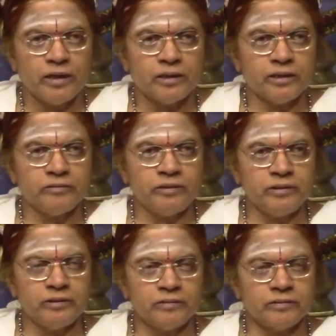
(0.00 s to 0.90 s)
அதாவது
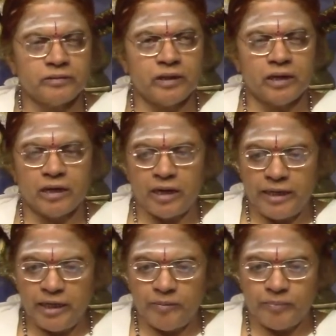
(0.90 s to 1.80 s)

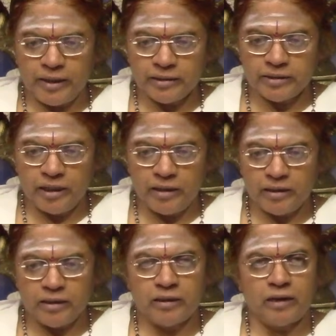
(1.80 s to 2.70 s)
கல்லை பார்த்தா
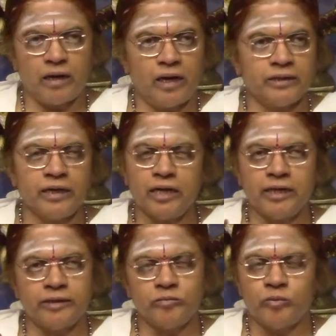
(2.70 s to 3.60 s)

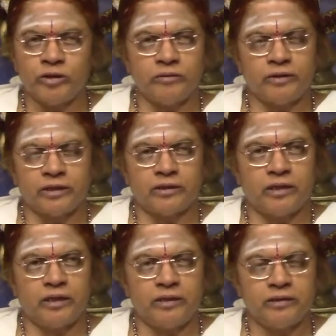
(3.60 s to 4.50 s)
அதனால் எதுவும் போதை
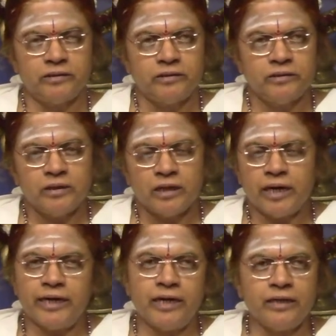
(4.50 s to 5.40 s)
வர்றதில்லை
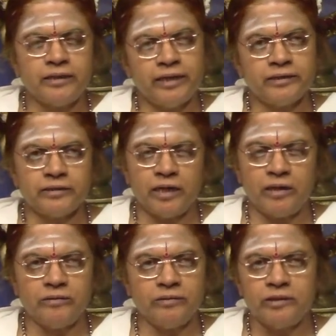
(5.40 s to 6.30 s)
கல்லை
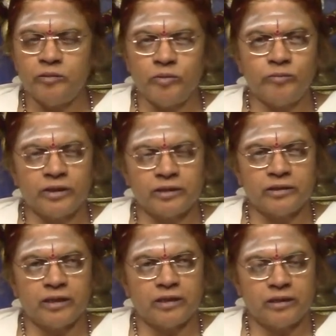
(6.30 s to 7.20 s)
நினச்சாலும் இன்பம்
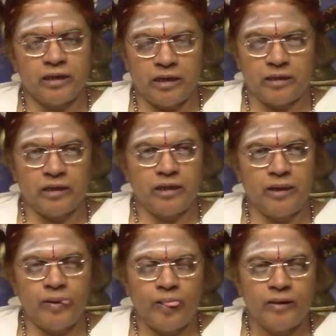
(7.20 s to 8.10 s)
வர்றதில்லை ஆனால்
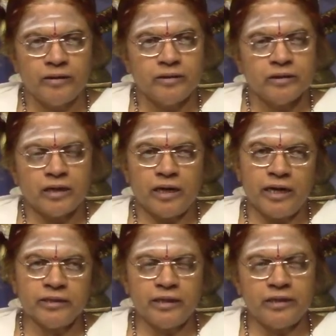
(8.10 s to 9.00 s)

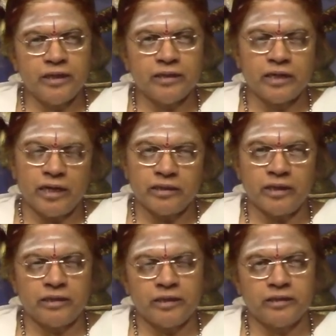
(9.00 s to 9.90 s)
காதலியை
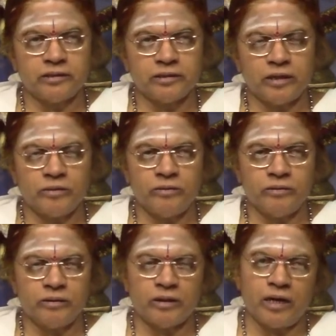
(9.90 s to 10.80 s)
காதலன் நினச்சாலோ
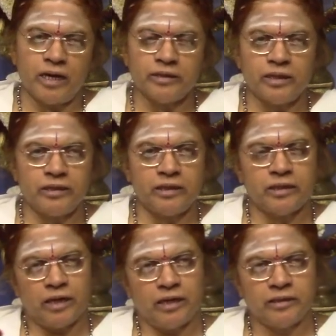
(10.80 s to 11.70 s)
காதலனை
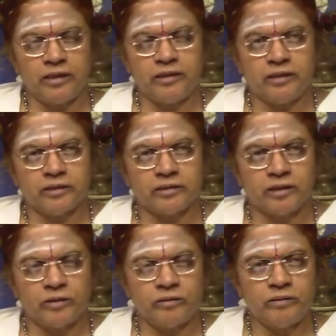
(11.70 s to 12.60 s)
காதலி
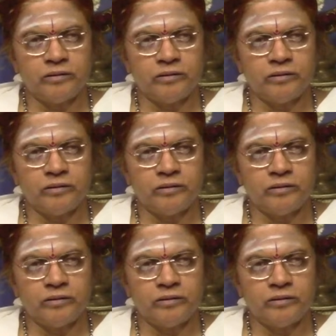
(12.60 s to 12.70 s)
நினச்சாலோ